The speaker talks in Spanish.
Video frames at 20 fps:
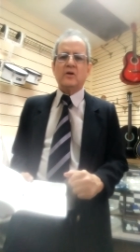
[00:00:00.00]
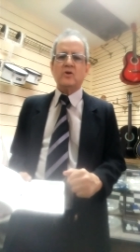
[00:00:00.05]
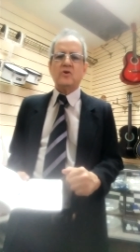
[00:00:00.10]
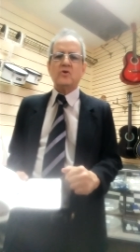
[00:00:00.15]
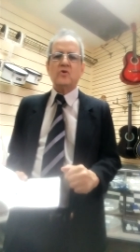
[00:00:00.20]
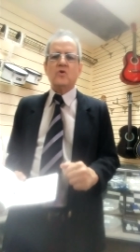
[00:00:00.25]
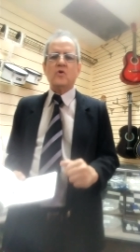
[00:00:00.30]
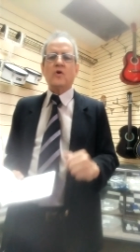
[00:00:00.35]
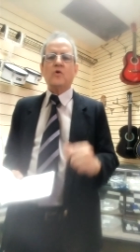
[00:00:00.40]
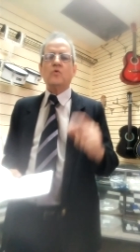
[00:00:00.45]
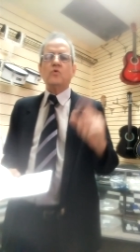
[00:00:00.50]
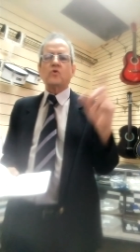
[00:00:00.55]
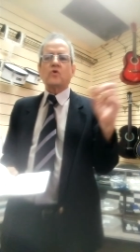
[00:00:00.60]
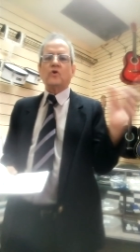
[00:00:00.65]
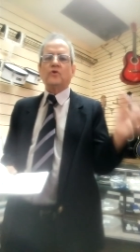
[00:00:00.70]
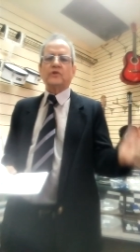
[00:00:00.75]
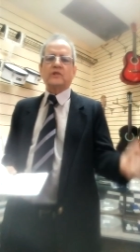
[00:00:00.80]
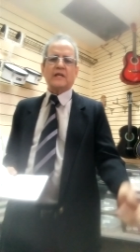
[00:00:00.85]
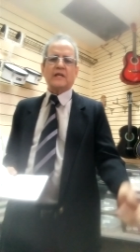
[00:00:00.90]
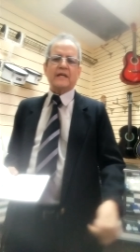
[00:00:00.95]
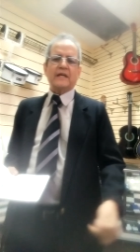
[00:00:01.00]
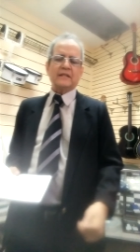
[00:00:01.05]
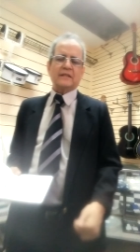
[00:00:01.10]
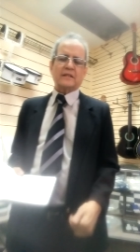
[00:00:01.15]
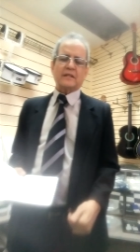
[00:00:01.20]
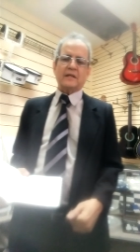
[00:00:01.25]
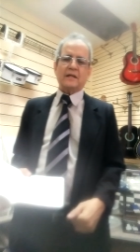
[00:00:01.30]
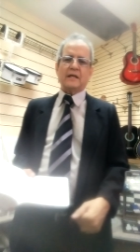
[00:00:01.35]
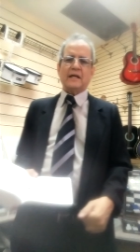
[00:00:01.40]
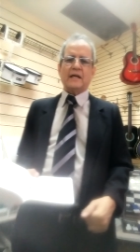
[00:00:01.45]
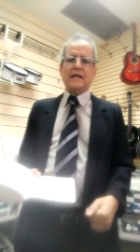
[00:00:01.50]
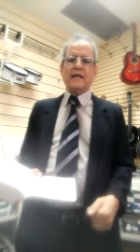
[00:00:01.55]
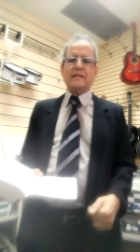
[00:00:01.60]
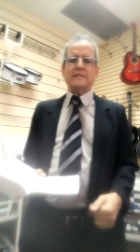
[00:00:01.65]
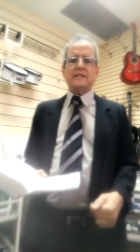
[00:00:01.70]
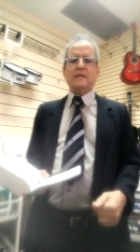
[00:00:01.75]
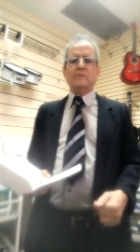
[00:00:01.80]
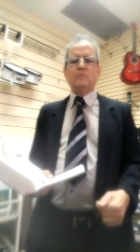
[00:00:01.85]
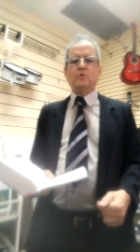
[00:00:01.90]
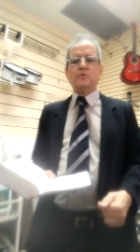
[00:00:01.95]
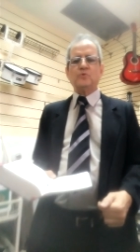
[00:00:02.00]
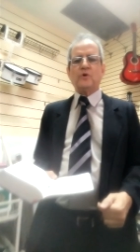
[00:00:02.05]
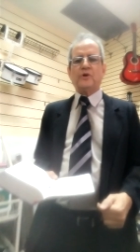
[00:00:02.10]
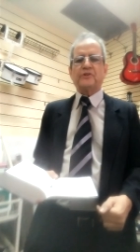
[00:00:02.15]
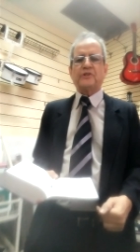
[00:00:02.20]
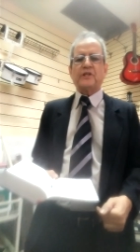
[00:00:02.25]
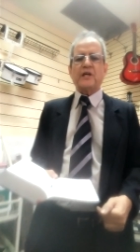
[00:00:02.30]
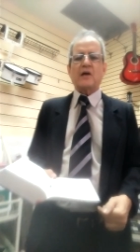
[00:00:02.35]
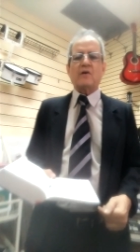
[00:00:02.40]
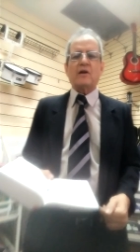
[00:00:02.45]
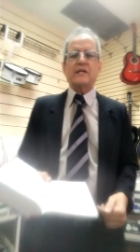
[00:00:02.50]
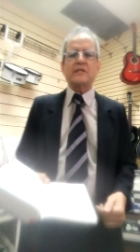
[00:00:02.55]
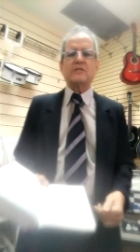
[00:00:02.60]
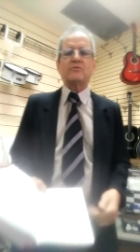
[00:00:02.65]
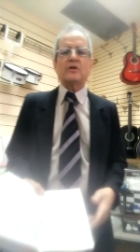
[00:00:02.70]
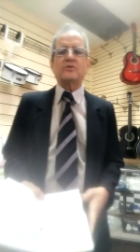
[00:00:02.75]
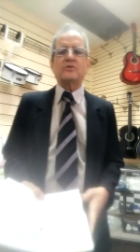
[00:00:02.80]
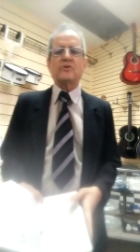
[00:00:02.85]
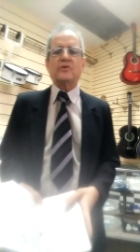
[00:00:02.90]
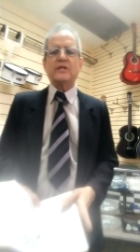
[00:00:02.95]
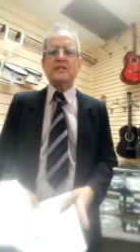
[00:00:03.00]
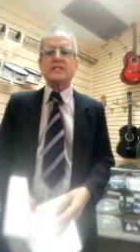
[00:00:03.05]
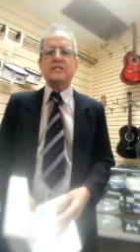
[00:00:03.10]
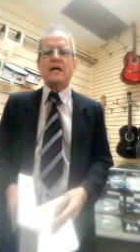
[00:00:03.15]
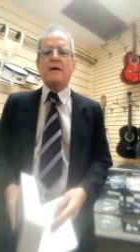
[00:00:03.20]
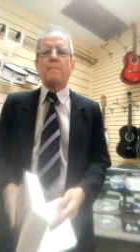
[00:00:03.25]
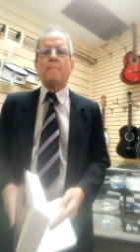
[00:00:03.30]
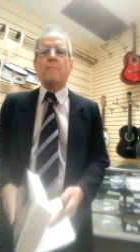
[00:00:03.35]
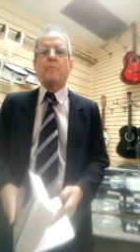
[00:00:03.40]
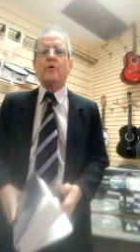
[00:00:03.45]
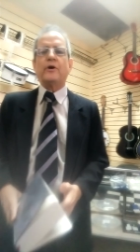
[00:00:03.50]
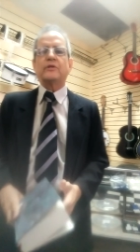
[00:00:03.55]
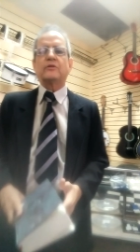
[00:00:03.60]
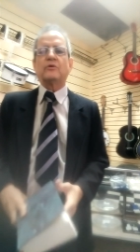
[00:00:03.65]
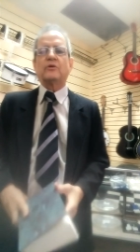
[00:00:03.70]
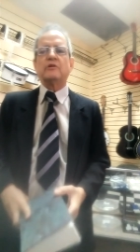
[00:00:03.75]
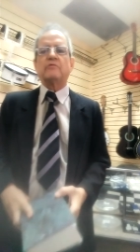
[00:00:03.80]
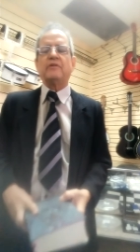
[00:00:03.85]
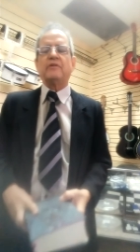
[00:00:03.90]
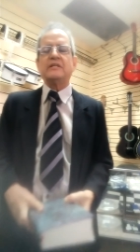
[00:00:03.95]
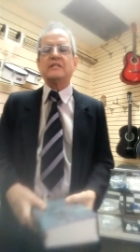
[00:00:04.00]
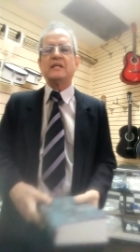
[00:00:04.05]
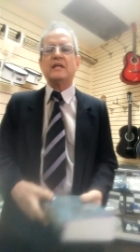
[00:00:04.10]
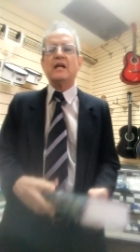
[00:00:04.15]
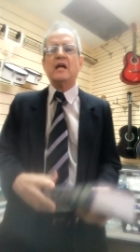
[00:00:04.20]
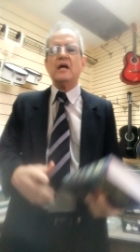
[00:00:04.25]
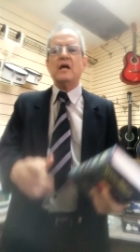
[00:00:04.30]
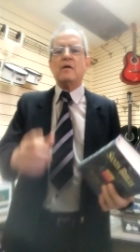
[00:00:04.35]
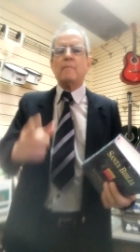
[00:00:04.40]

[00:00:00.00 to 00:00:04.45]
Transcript: no es un continente, es el mundo entero. Las situaciones se han puesto difíciles.